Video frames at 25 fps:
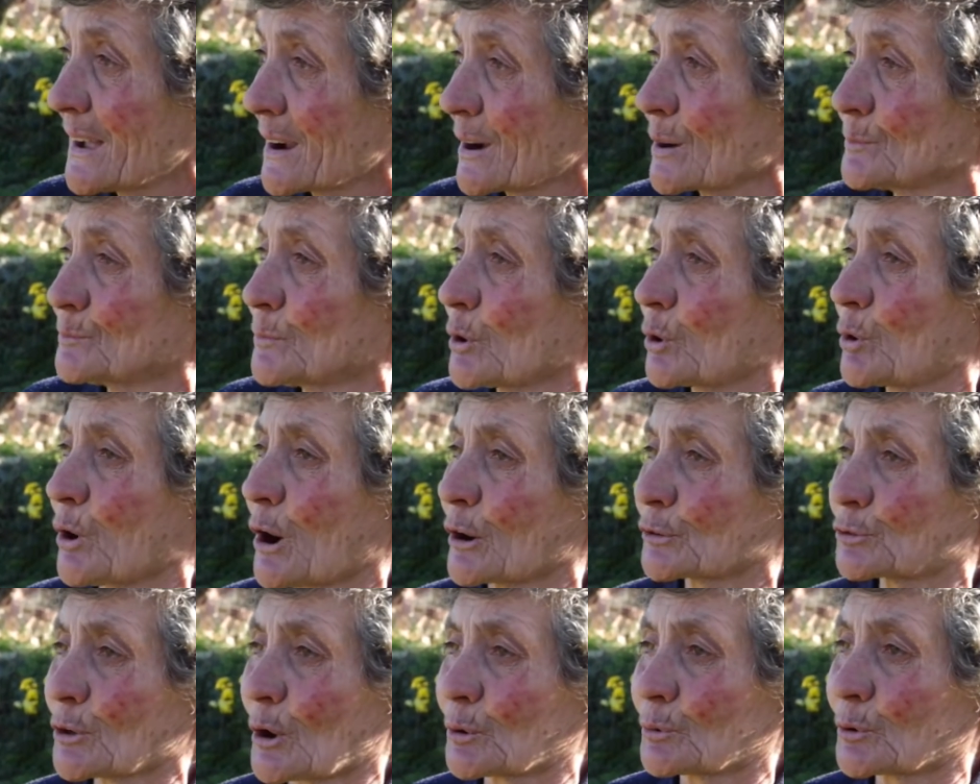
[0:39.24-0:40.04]
que me
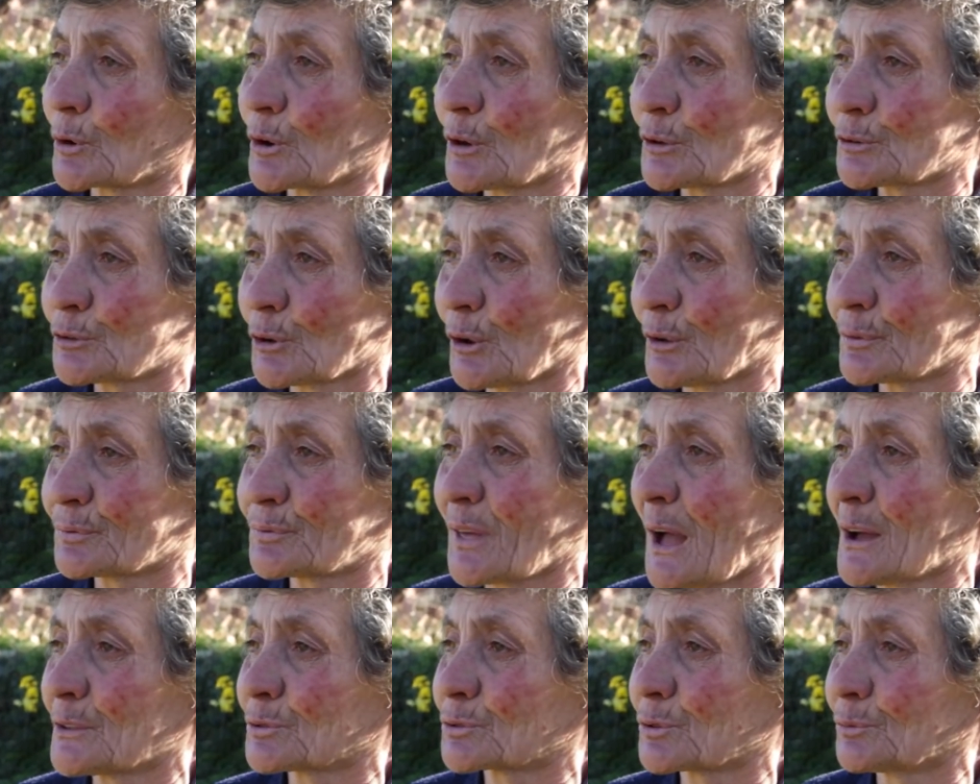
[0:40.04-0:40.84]
corta o coração
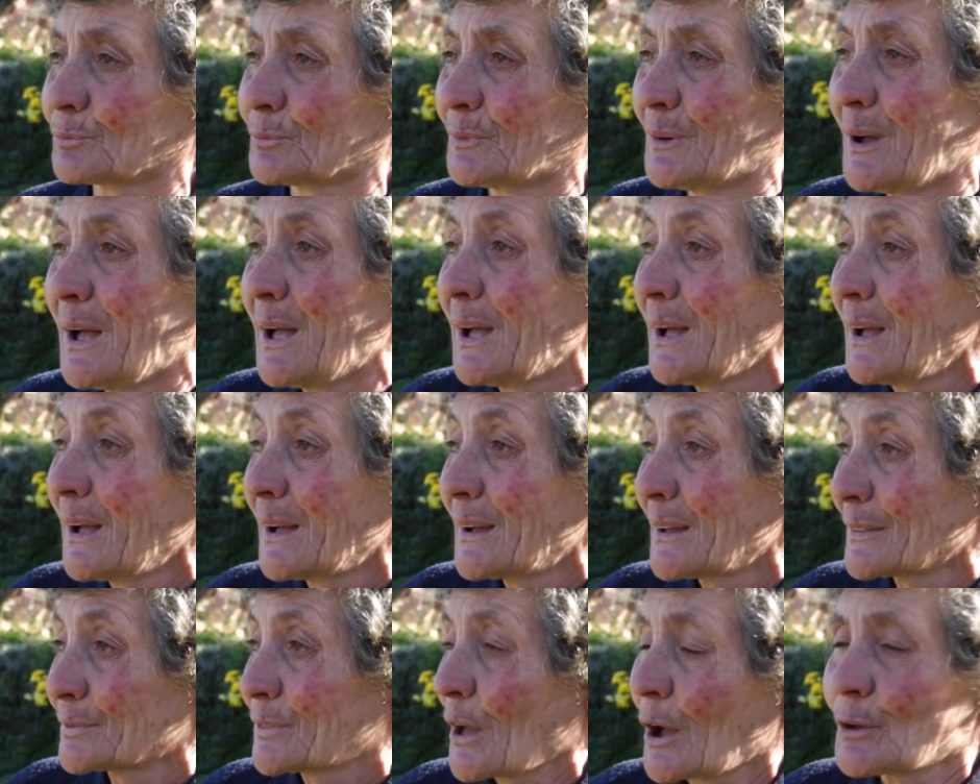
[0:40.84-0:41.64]
tanto,
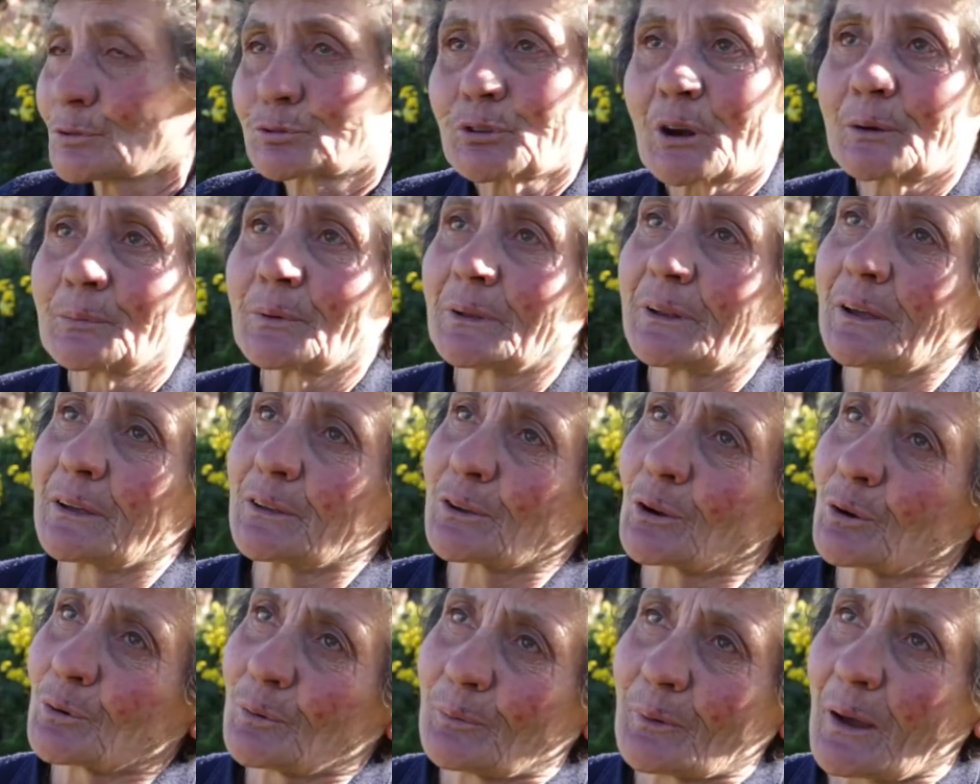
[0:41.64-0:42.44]
tanto
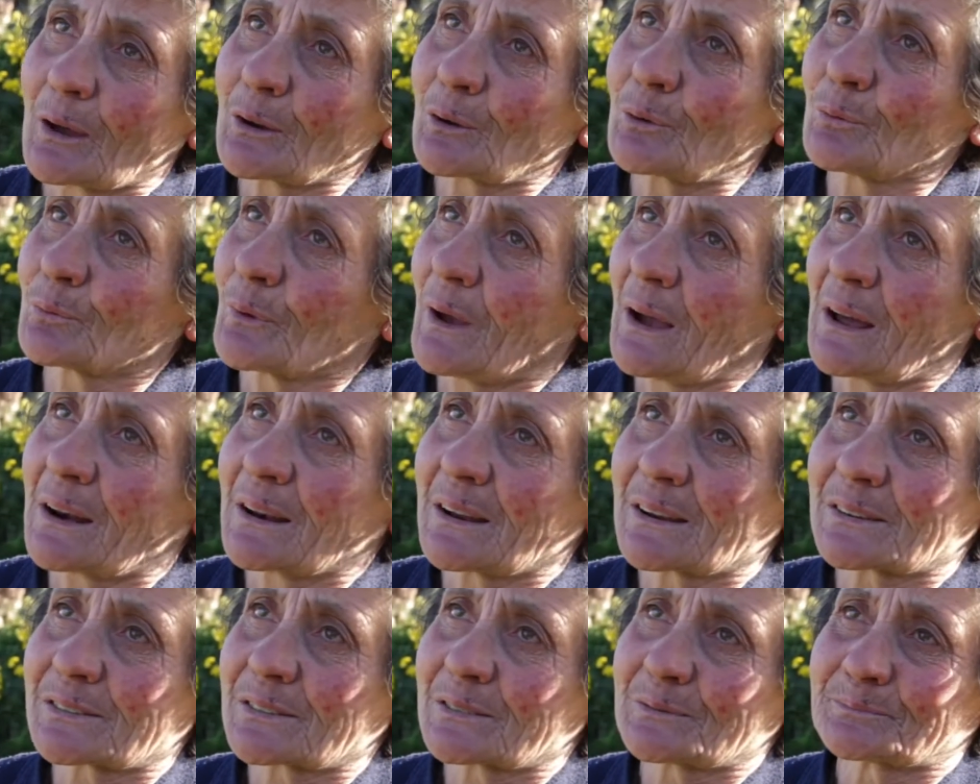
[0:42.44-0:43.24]
trabalhinho no meio é, com
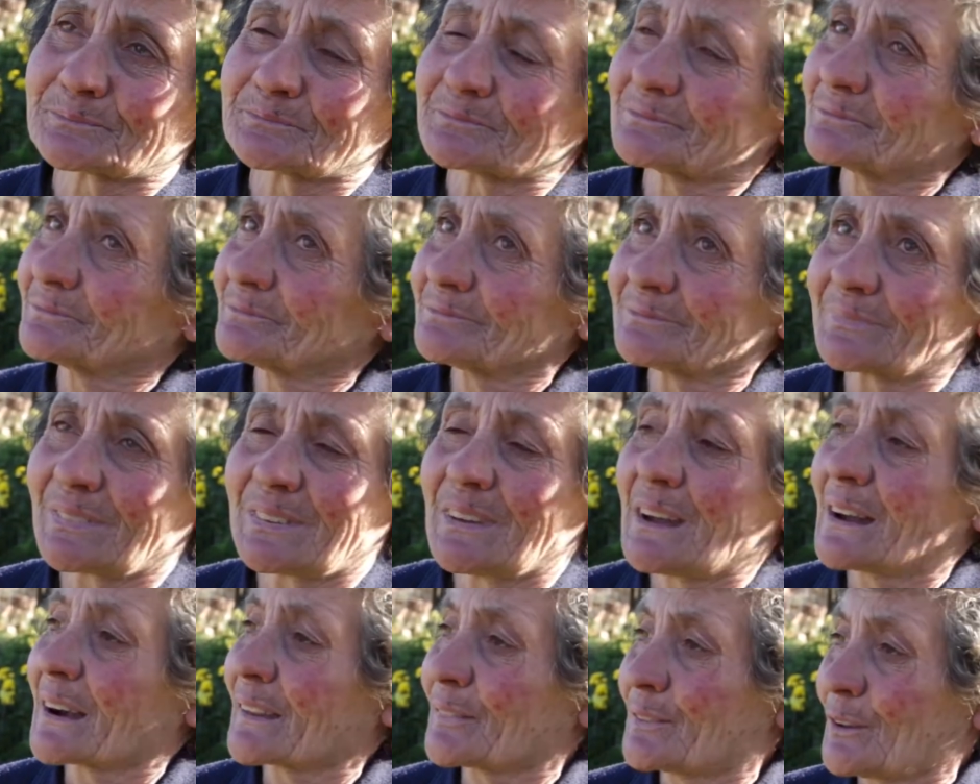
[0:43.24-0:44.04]
elas.
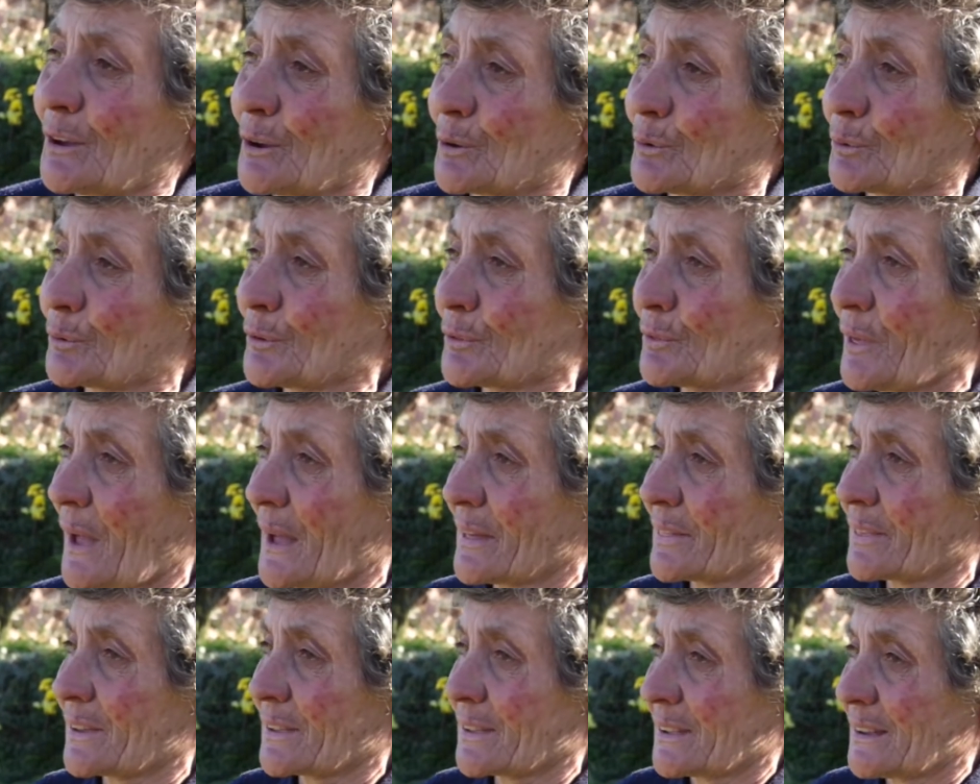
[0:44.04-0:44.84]
E ardeu-no,
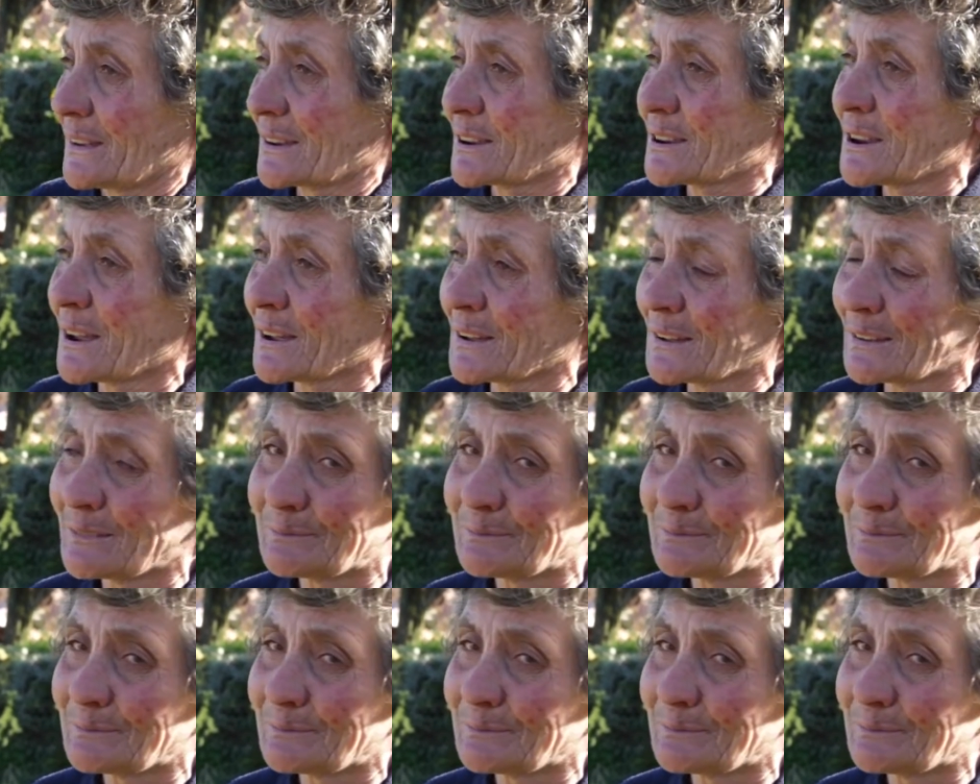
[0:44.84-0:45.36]
coitadinhas.